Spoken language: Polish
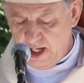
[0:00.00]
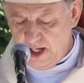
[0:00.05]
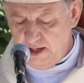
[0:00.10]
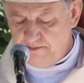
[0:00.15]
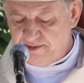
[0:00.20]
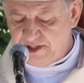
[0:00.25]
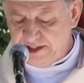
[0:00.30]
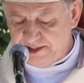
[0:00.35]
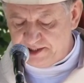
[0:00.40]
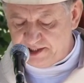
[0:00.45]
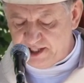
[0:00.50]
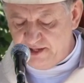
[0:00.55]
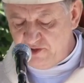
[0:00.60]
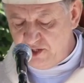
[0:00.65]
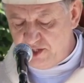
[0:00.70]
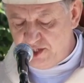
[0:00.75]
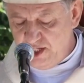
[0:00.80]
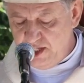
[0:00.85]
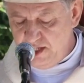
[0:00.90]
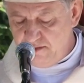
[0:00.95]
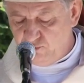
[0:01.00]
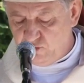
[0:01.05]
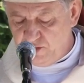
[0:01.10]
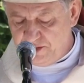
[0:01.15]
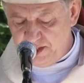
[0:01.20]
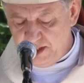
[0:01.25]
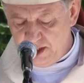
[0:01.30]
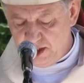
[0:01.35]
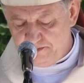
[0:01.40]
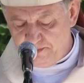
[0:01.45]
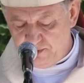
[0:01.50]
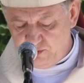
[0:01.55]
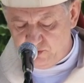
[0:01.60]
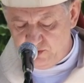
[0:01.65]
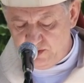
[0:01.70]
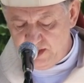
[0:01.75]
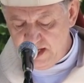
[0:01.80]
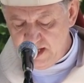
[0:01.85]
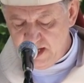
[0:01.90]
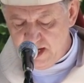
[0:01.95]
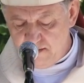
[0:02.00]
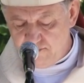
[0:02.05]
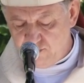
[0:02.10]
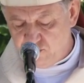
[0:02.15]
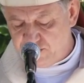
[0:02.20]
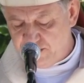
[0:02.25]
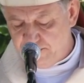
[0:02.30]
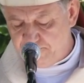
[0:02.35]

Przedstawiciele młodego pokolenia może